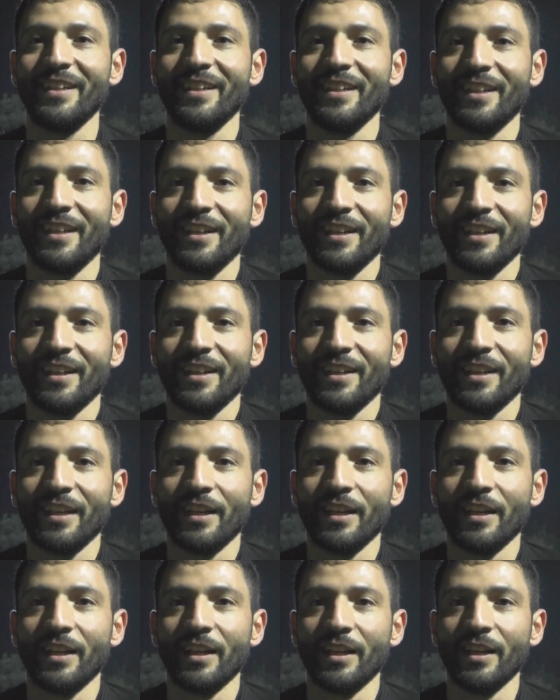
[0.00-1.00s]

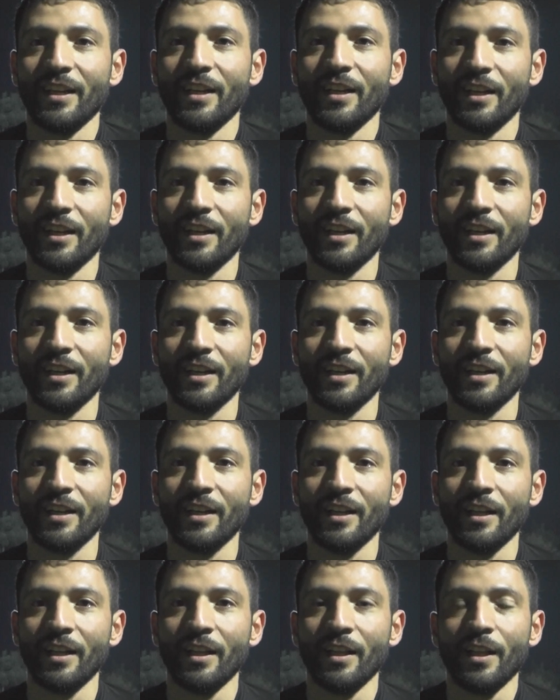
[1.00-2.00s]
değerlendirmiyorsunuz bu başa nasıl
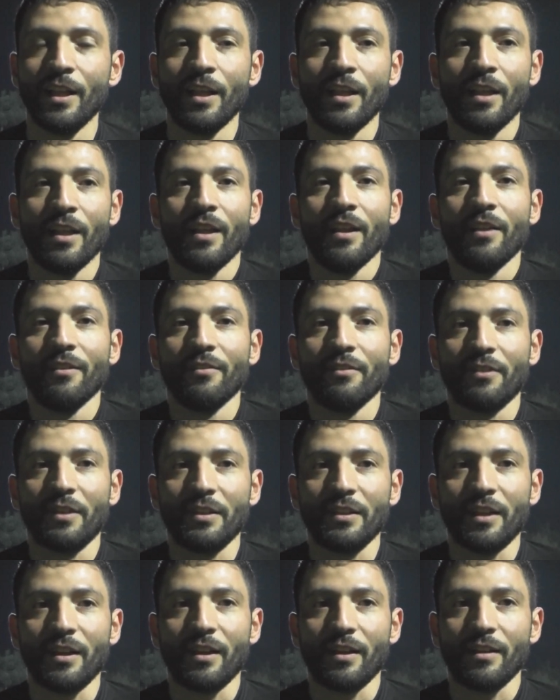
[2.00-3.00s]
geldi?
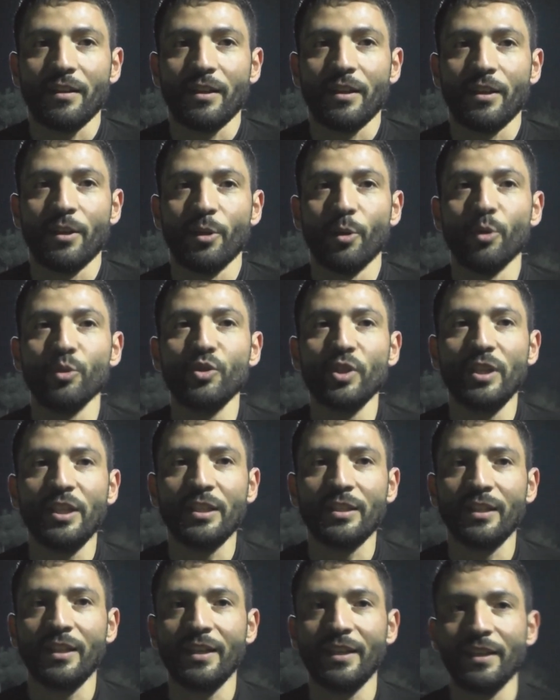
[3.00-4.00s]
Valla
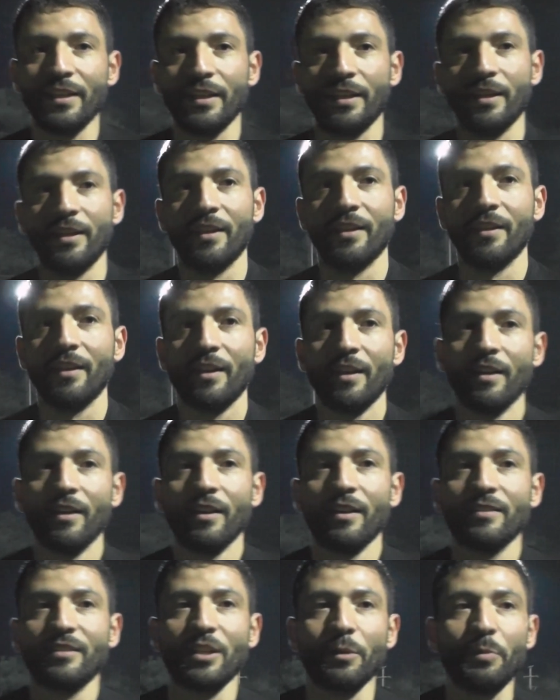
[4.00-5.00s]
öncelikle
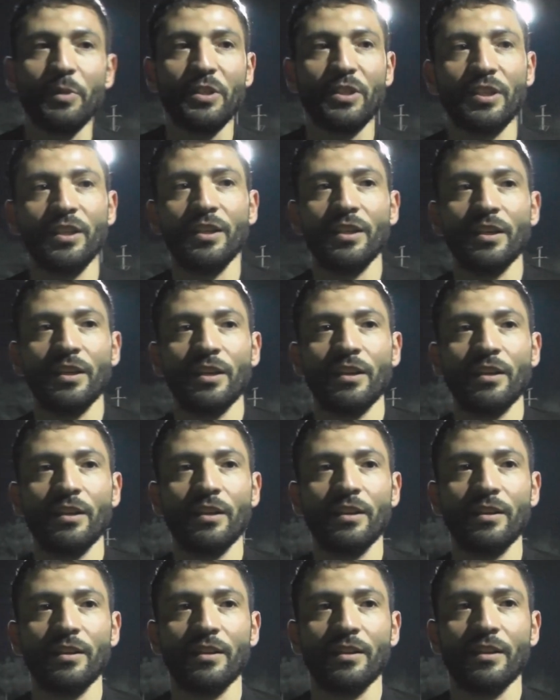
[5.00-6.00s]
tabii ki
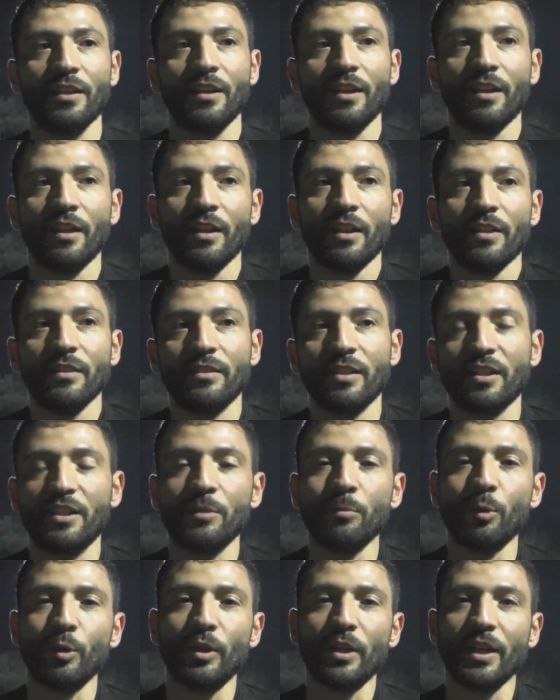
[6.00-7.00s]
e,
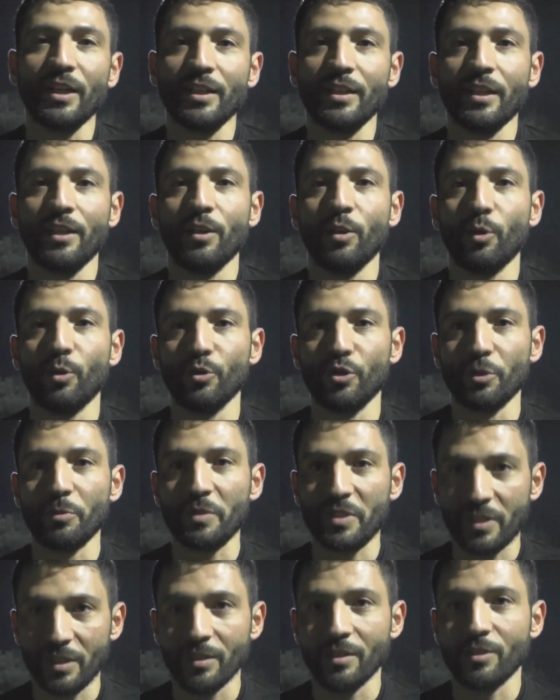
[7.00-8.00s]
takım olarak
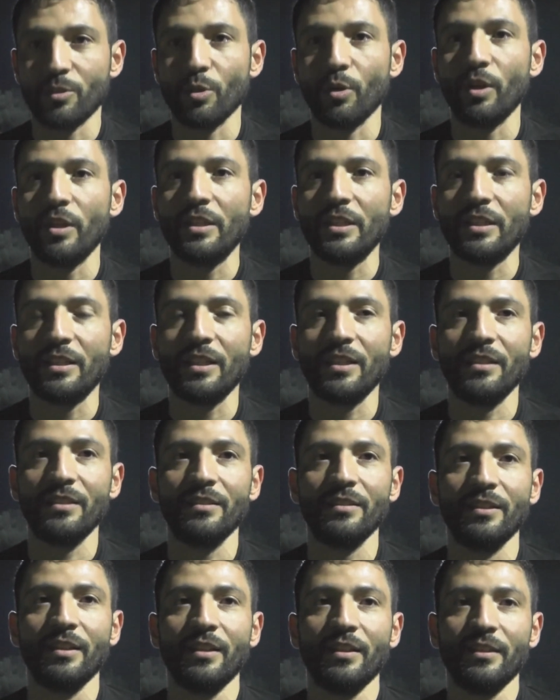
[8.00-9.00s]
hocamızın
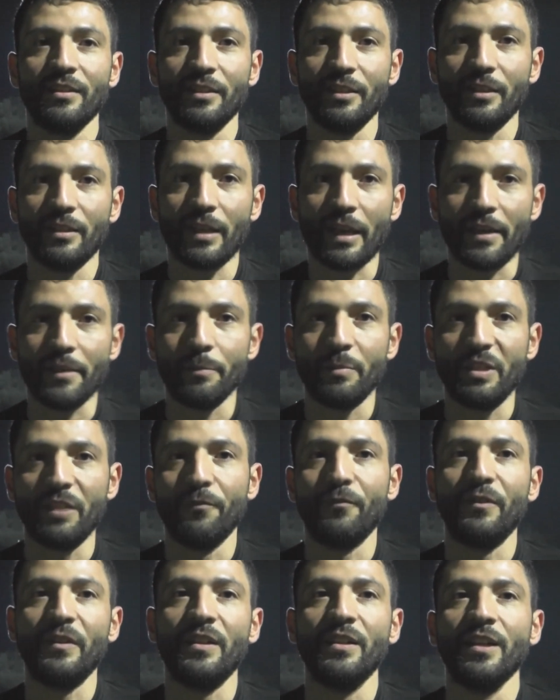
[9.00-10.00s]
söylediklerini yani bir
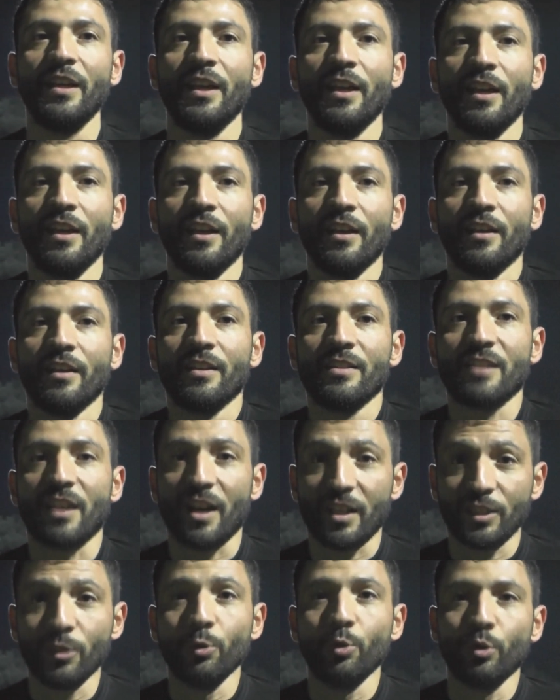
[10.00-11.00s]
fiil
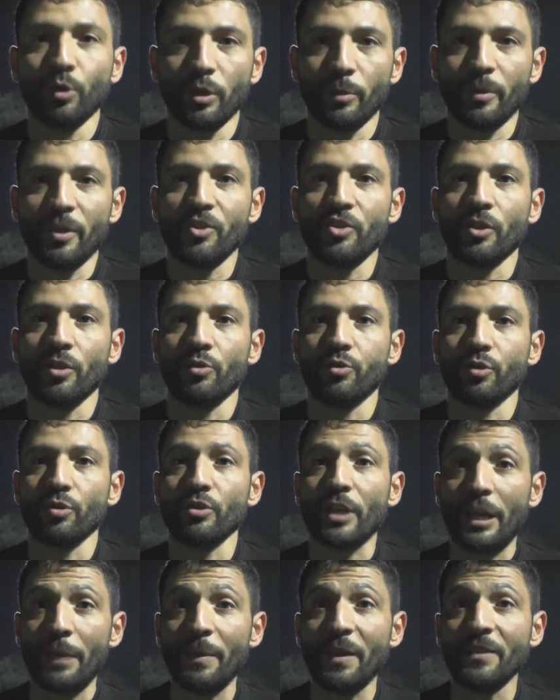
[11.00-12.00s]
sahada uygulamaya
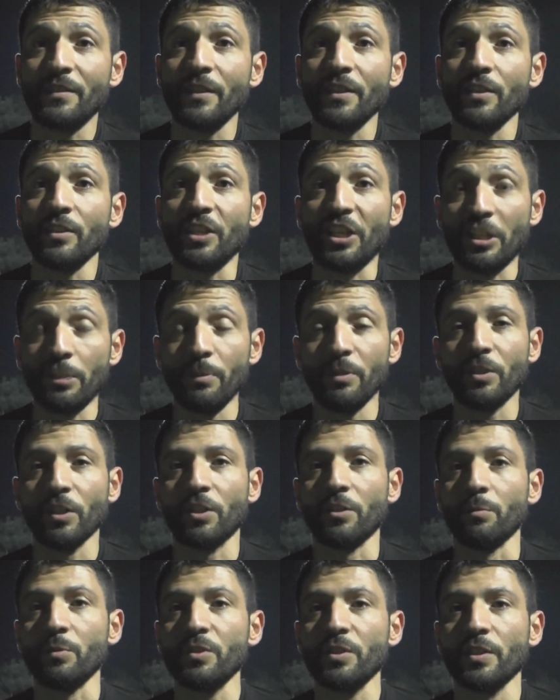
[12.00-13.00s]
çalışıyoruz. Elbette yeni bir
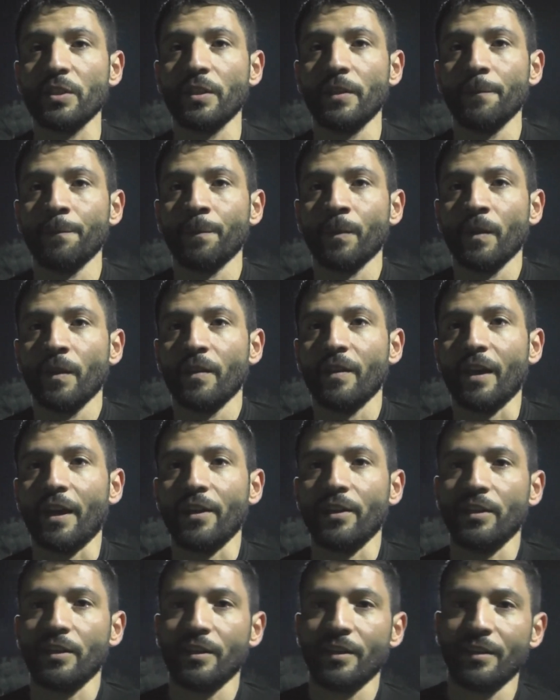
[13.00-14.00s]
takımız.
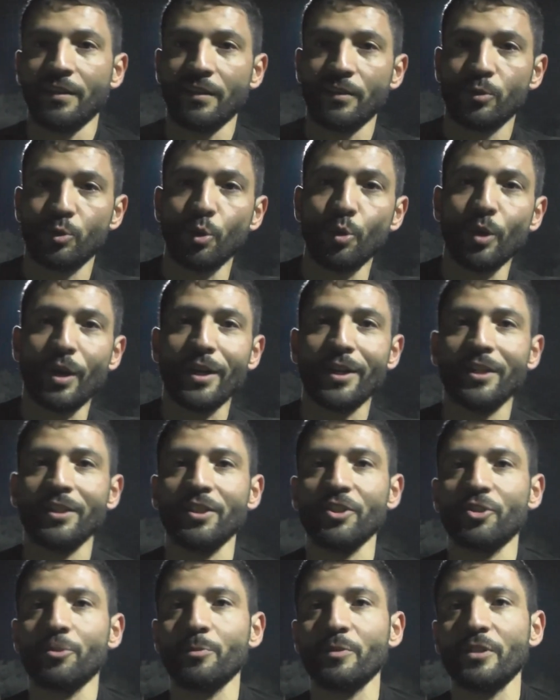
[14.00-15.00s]
Yani çoğu
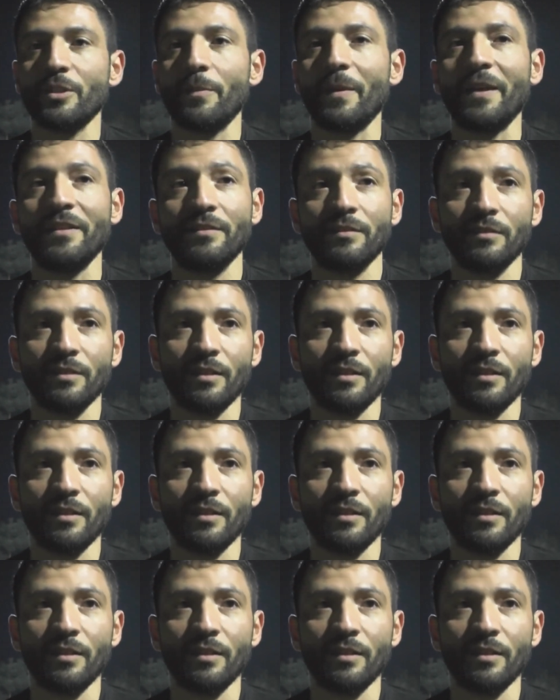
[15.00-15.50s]
arkadaşımızla ben